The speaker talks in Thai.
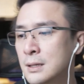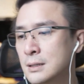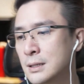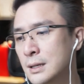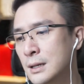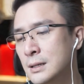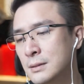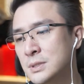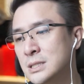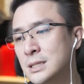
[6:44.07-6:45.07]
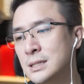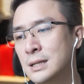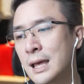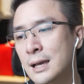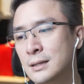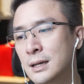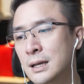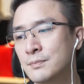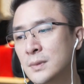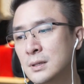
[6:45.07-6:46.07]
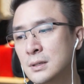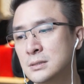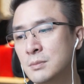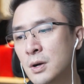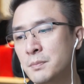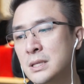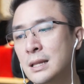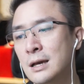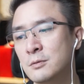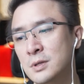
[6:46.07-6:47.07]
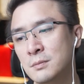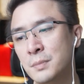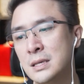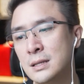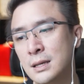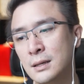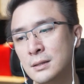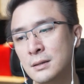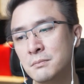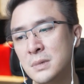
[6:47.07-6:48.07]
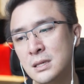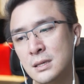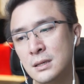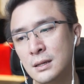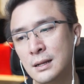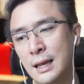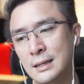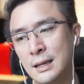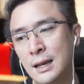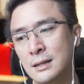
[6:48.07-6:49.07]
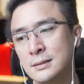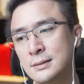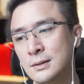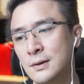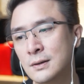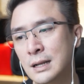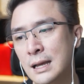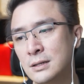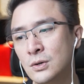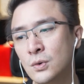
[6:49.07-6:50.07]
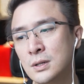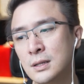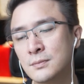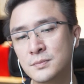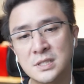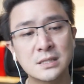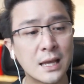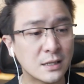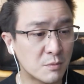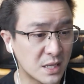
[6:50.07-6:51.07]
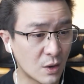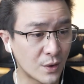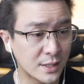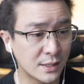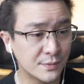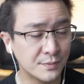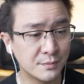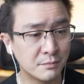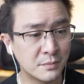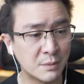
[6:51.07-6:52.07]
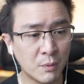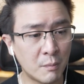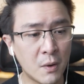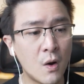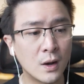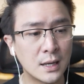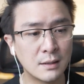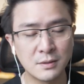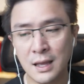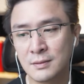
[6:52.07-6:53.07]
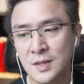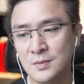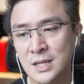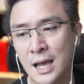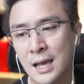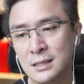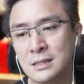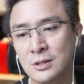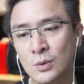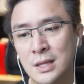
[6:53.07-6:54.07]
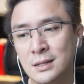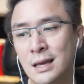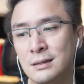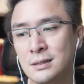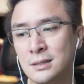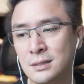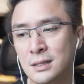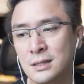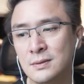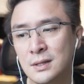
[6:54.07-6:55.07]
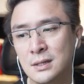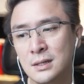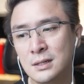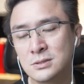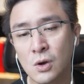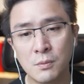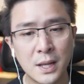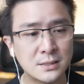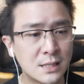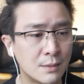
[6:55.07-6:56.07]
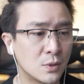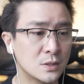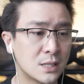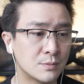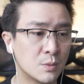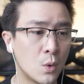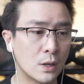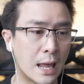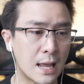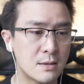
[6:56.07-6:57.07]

นะฮะไม่ใช่เคสแรกนะครับเฉพาะปีแล้วทั้งปีเนี่ยมีรายงานเรื่องของการโดนเนี่ยที่ไทยก็ไม่น้อยนะพอๆกันนะแทบจะอ้างอินตัวเลขได้เลยนะฮะ 2,336ราย